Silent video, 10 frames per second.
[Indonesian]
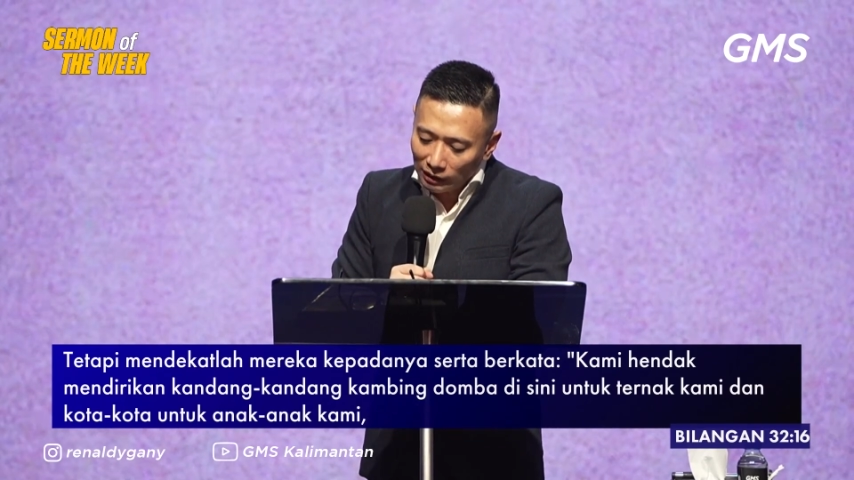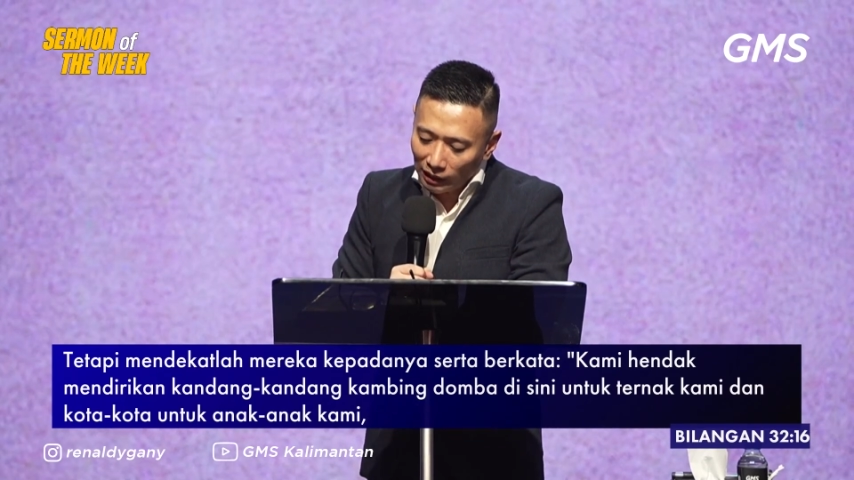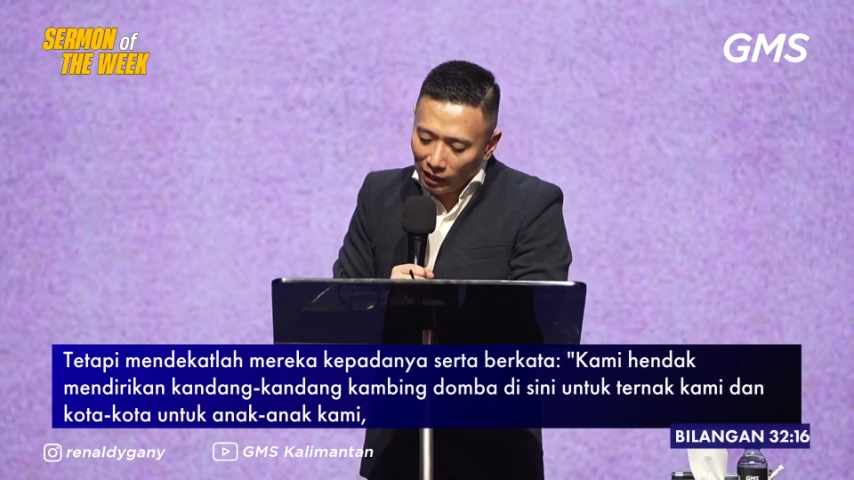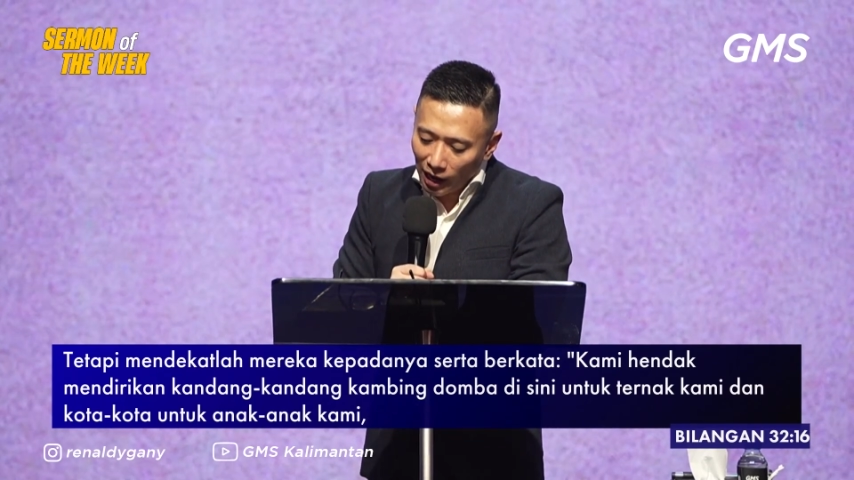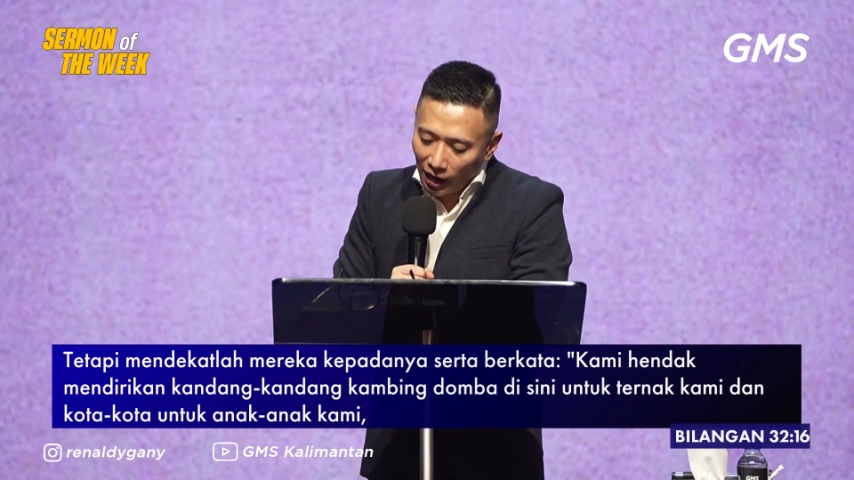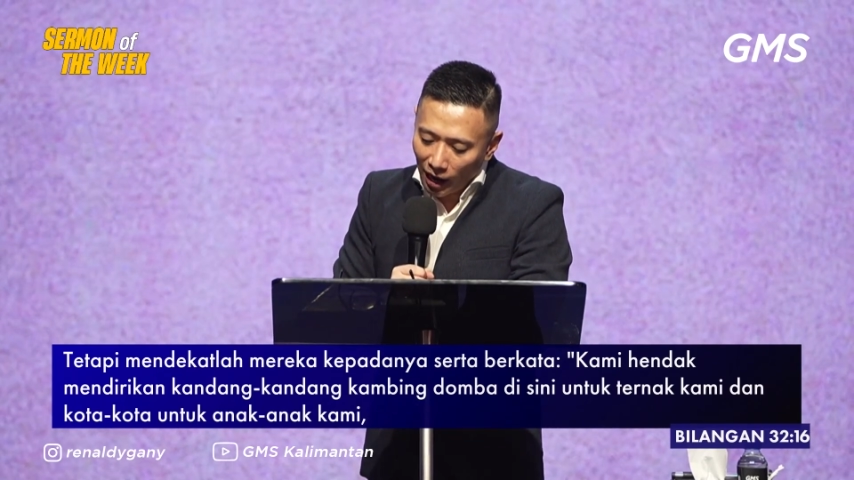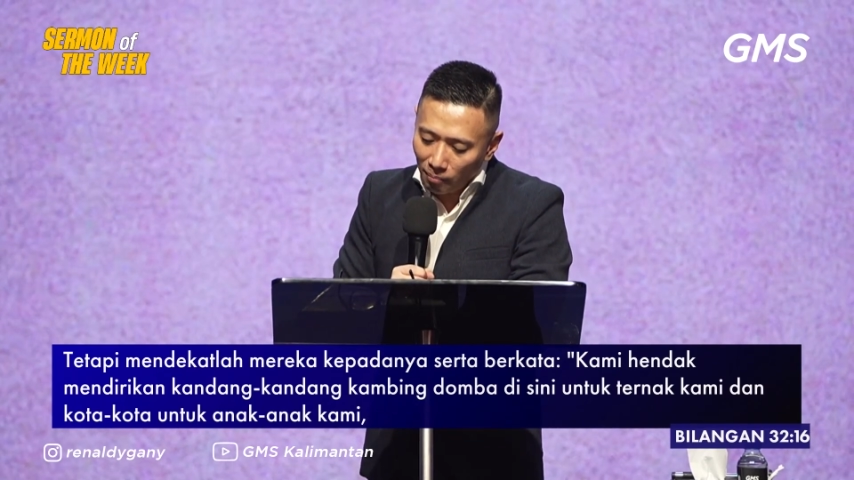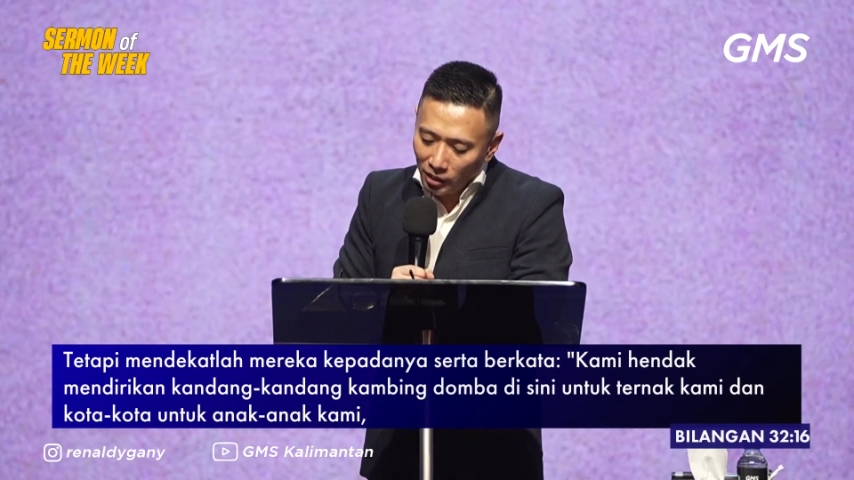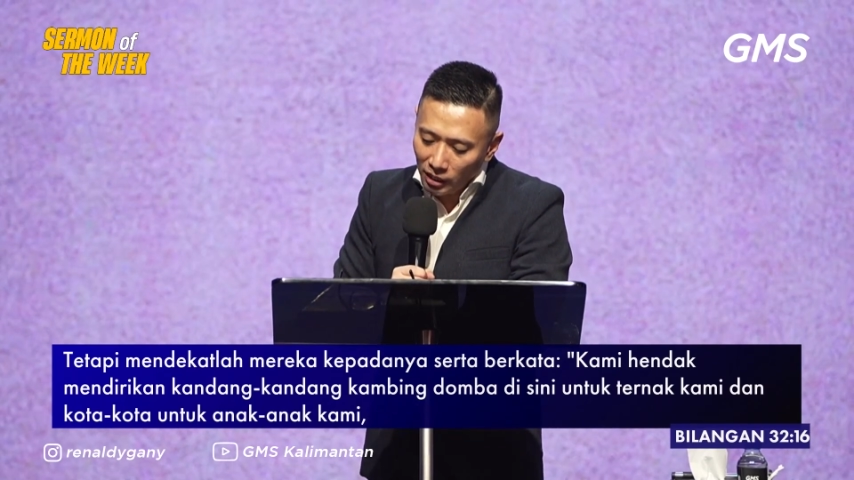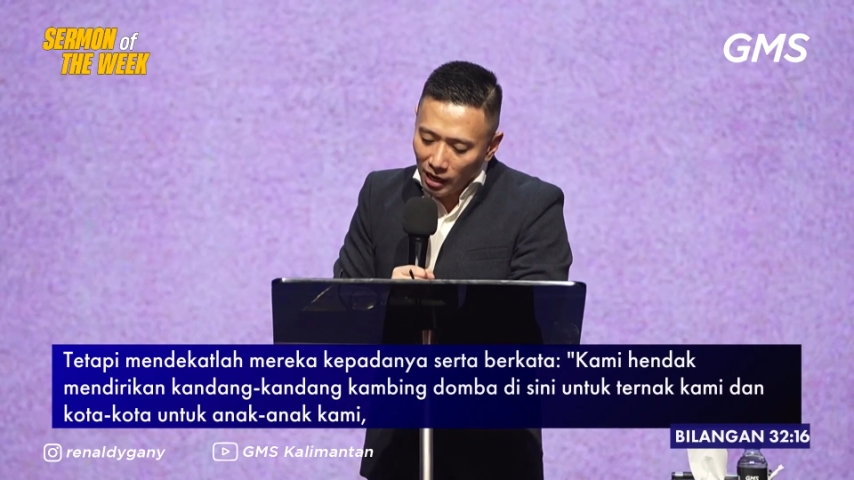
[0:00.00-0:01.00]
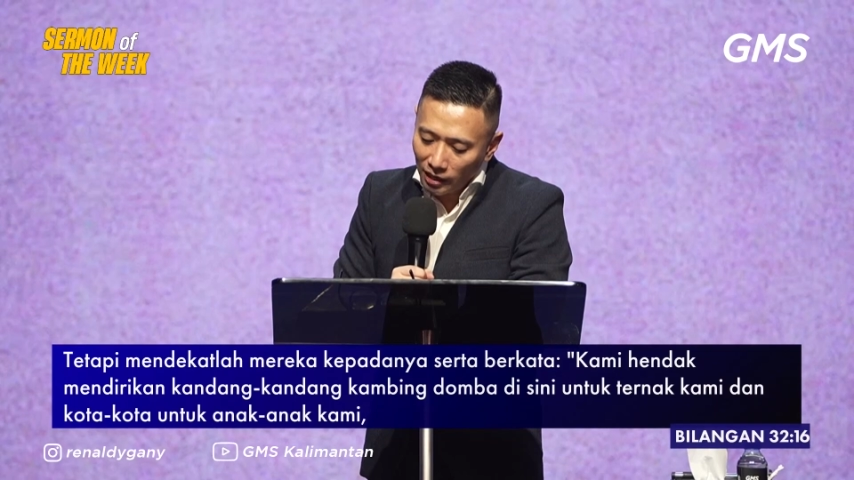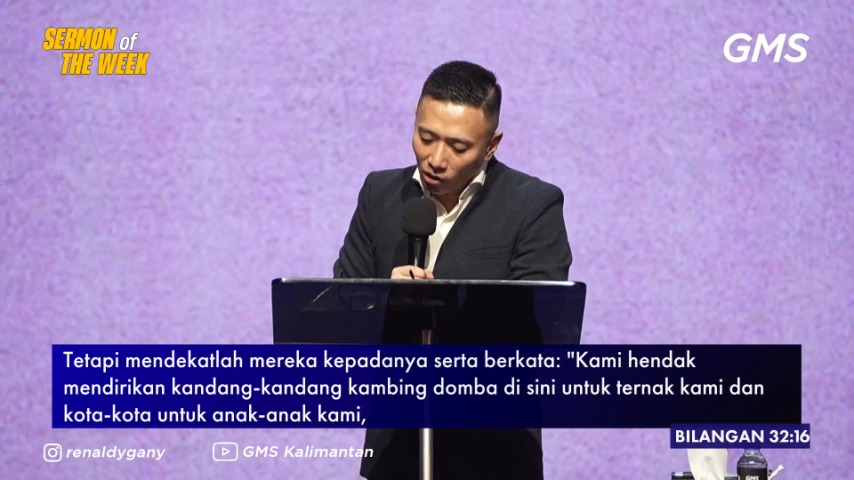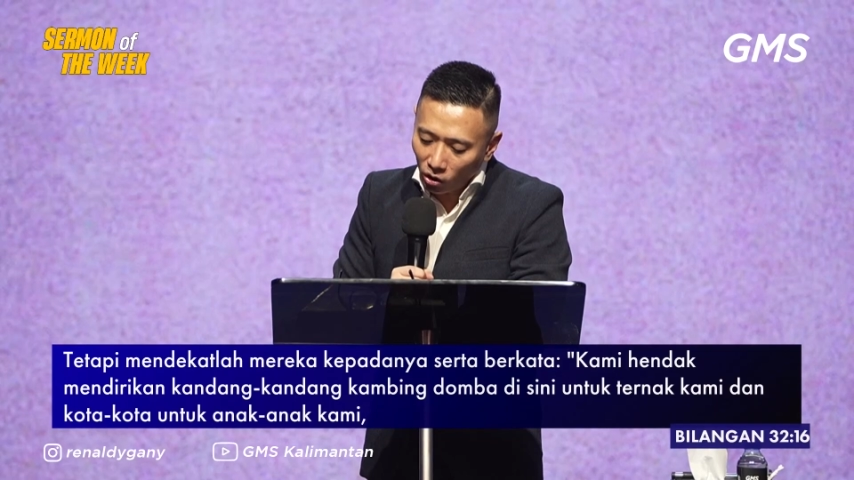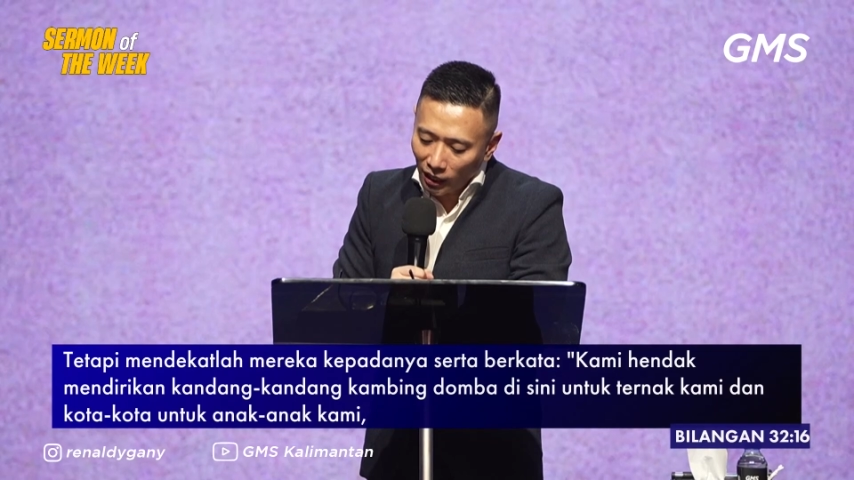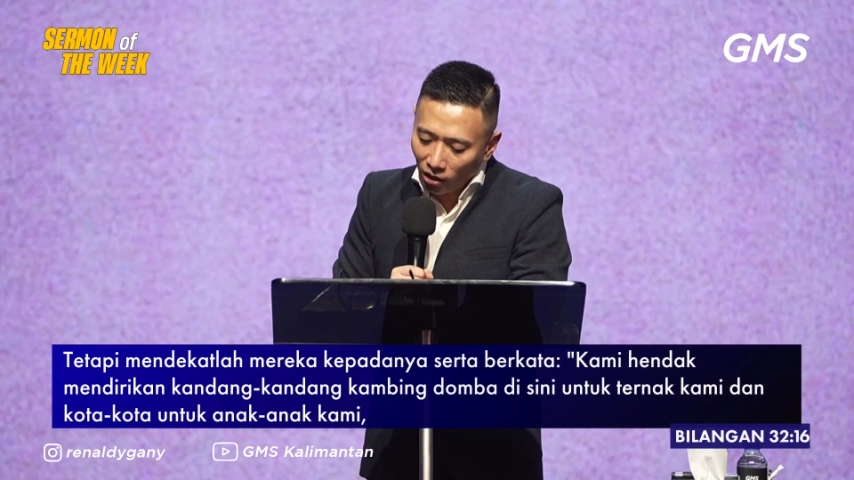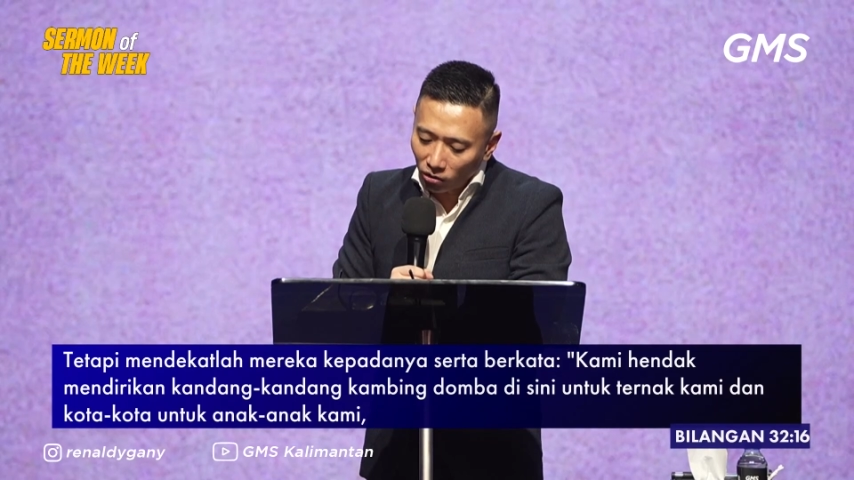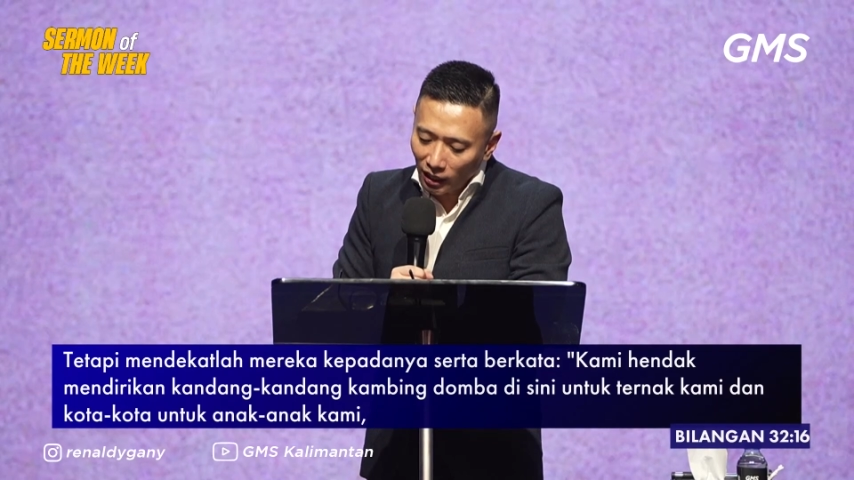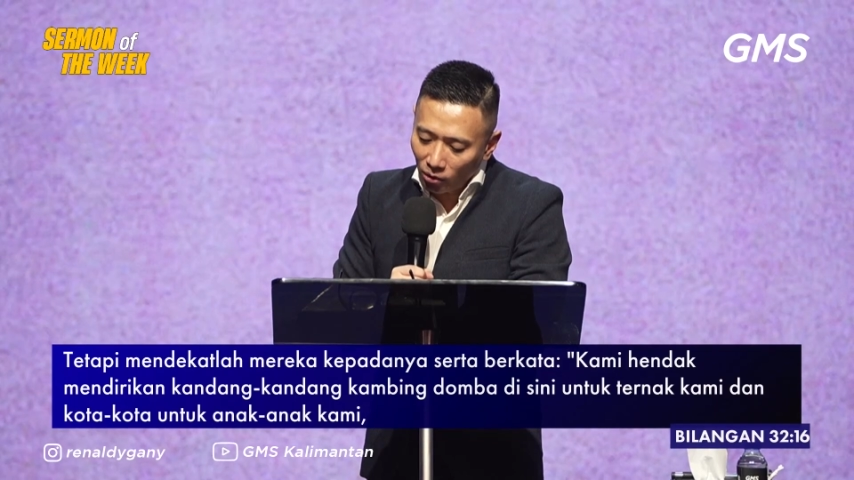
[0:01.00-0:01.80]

ternak kami dan kota-kota